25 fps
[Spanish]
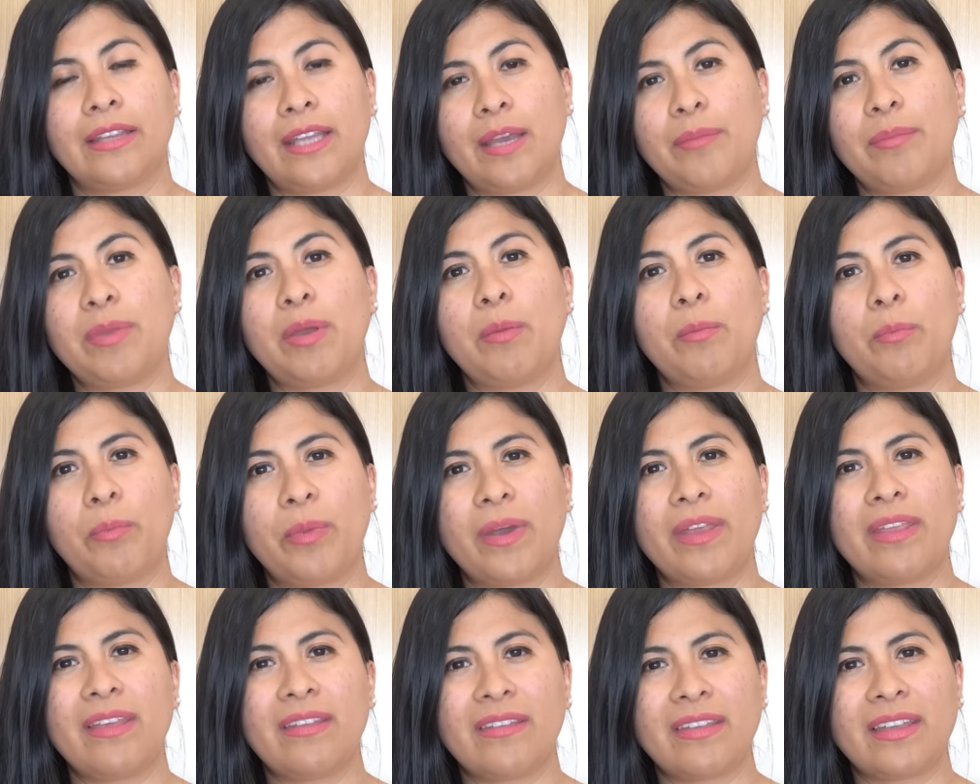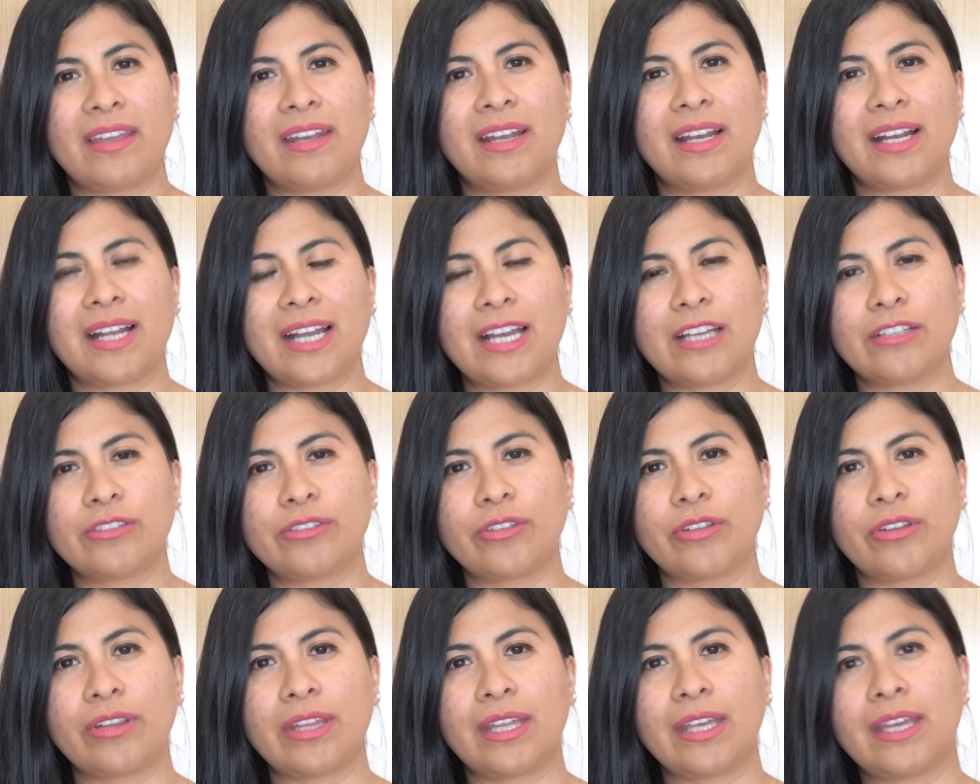También puede ser el
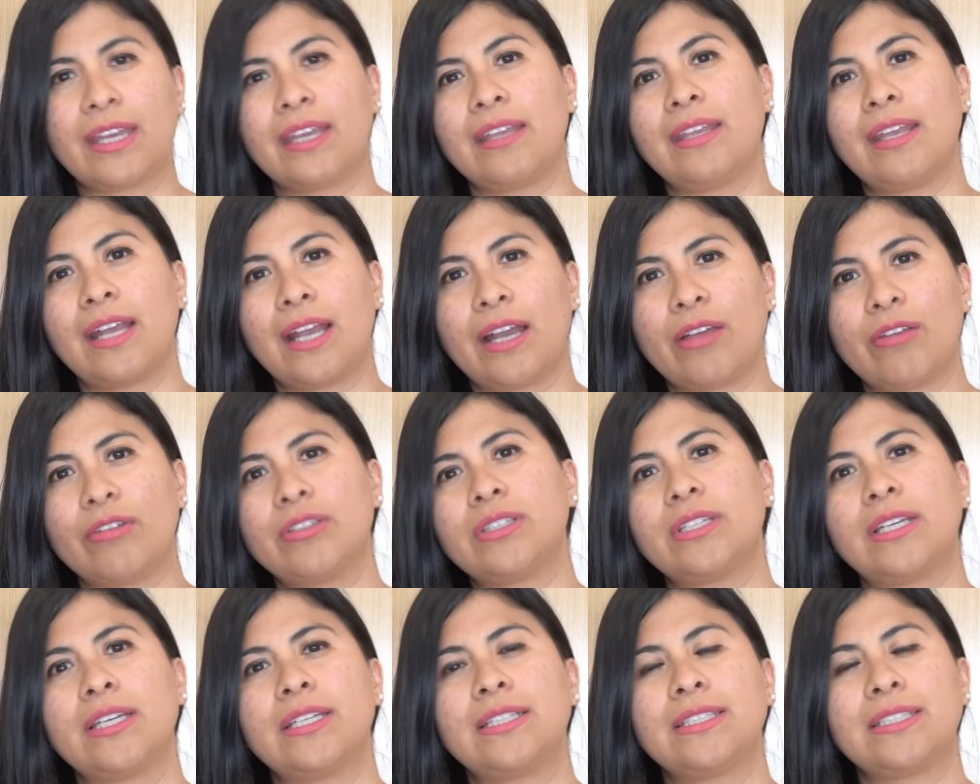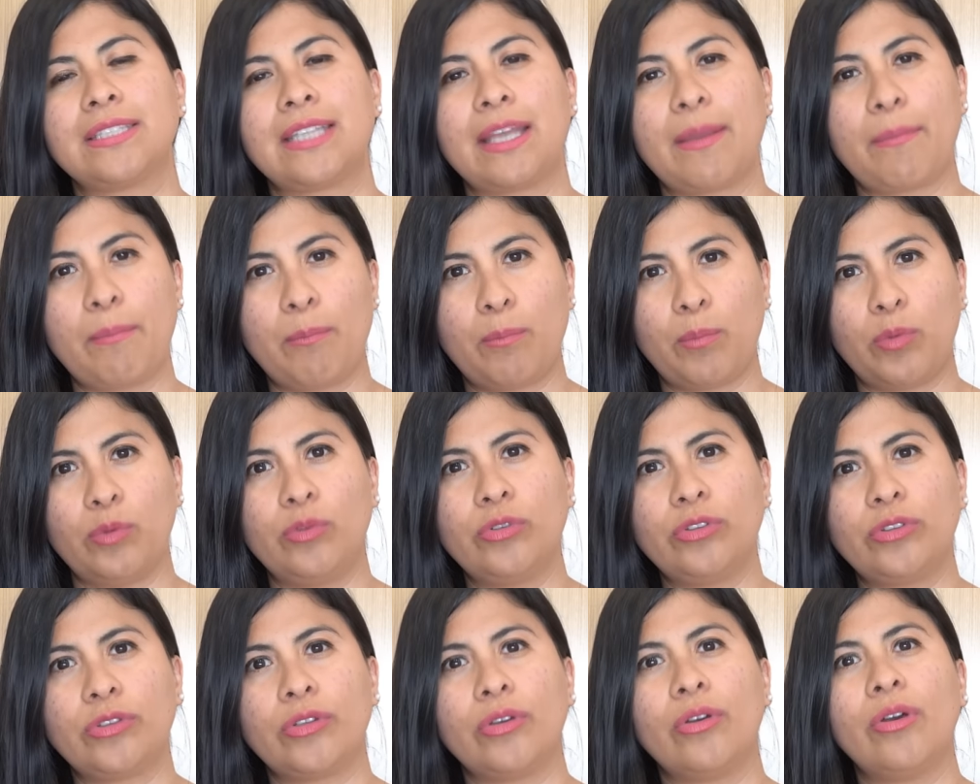caso de que llegados a este
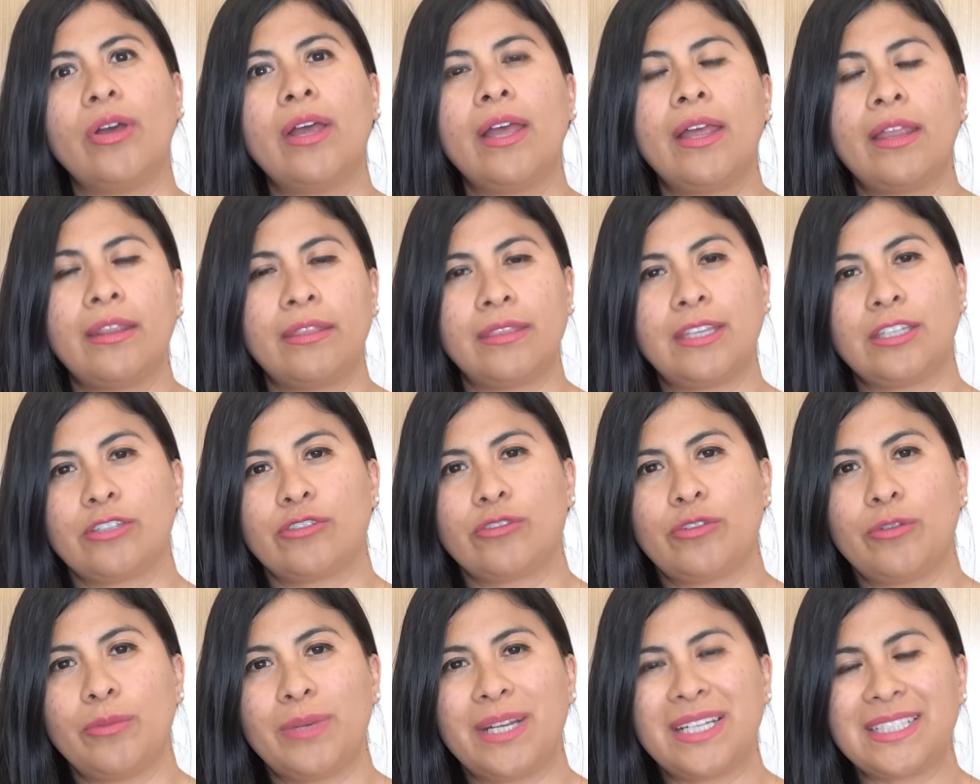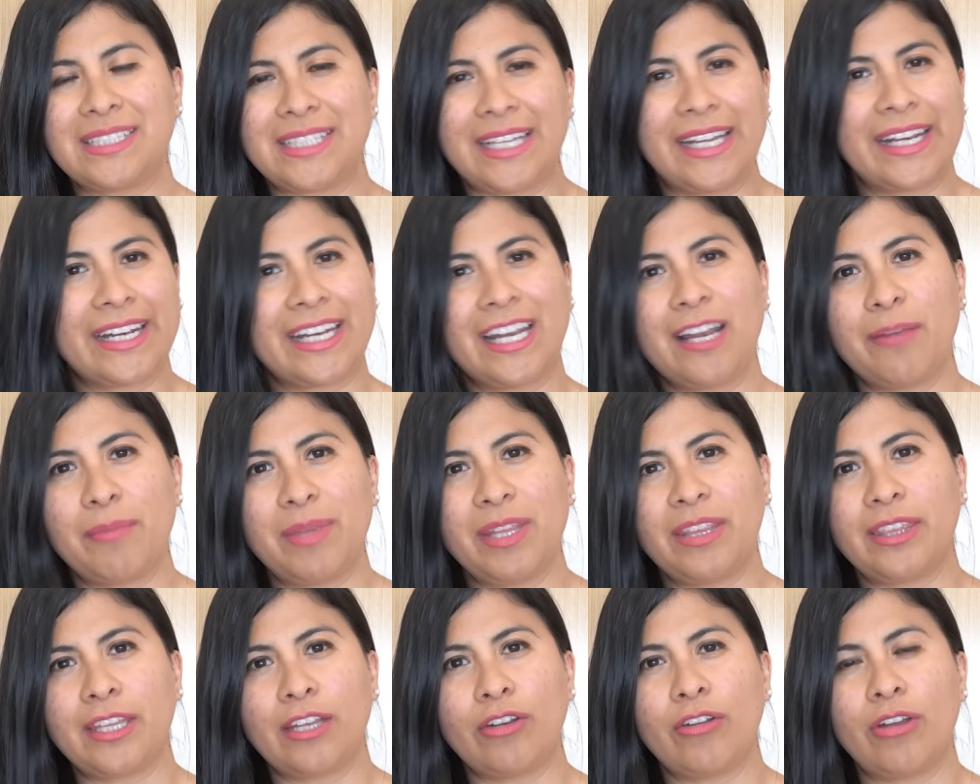punto descubras que
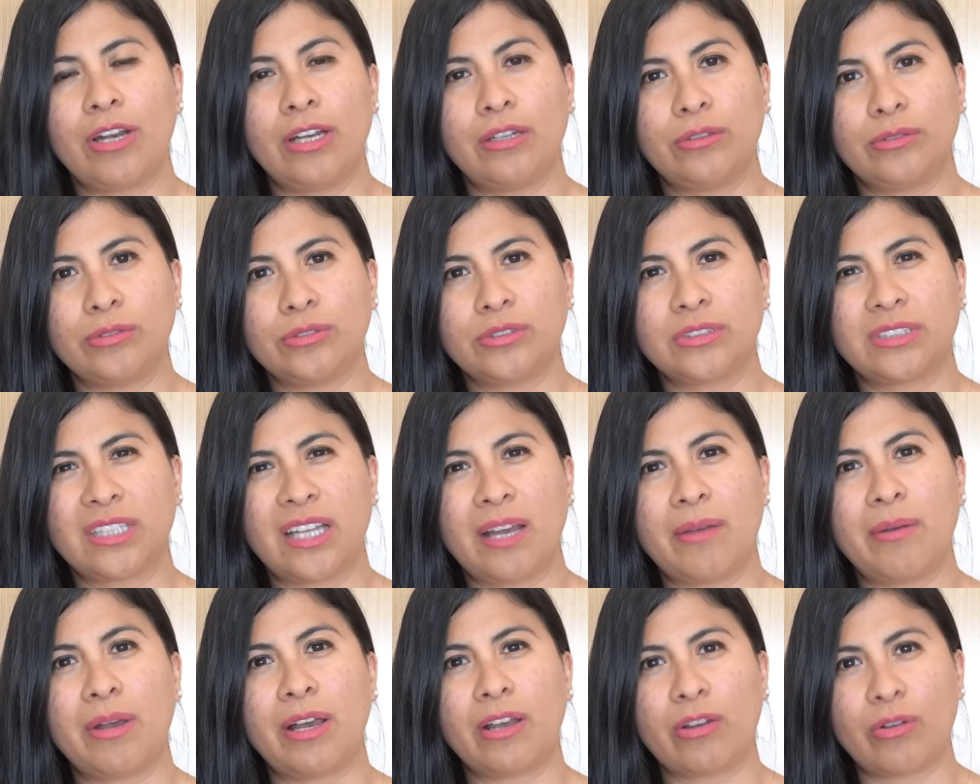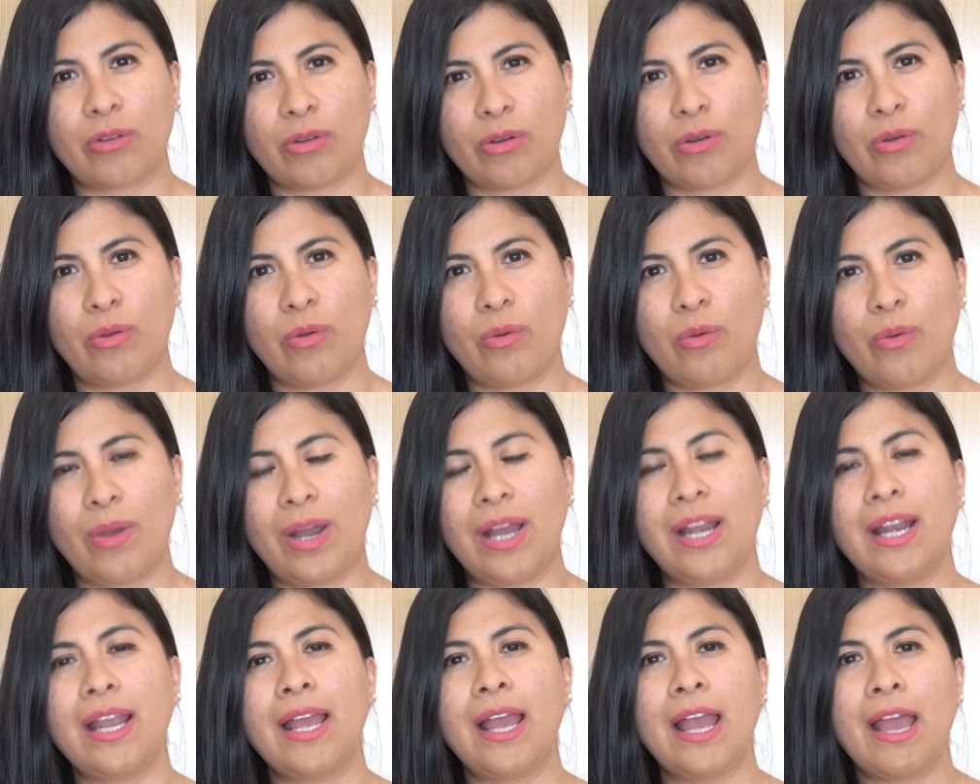realmente no le gustaba con lo
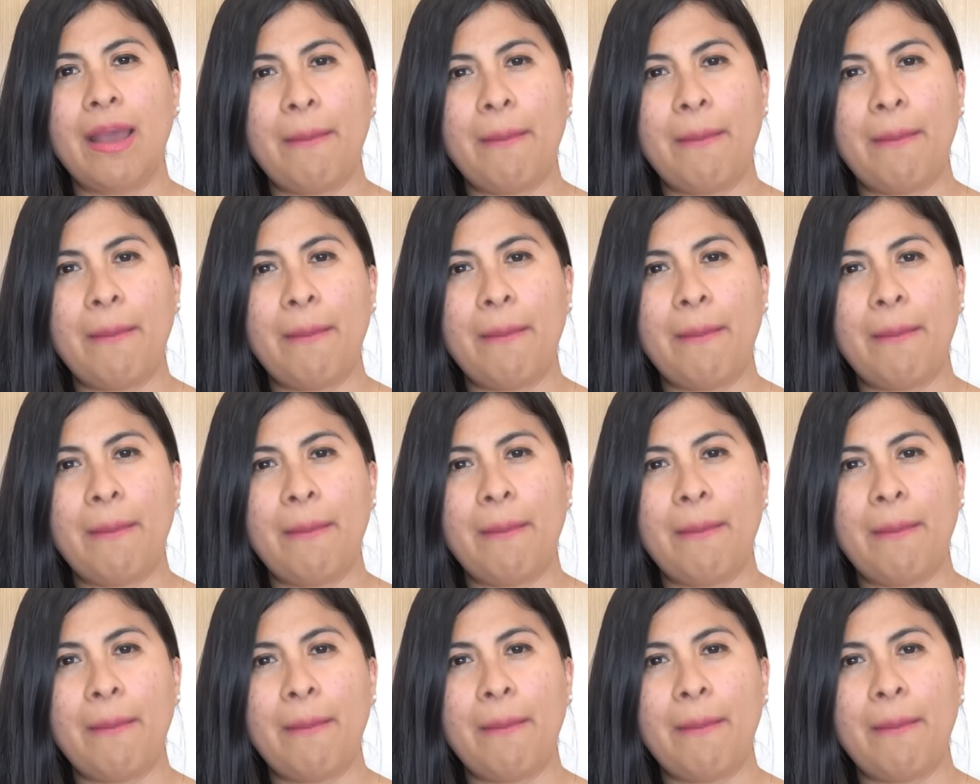cual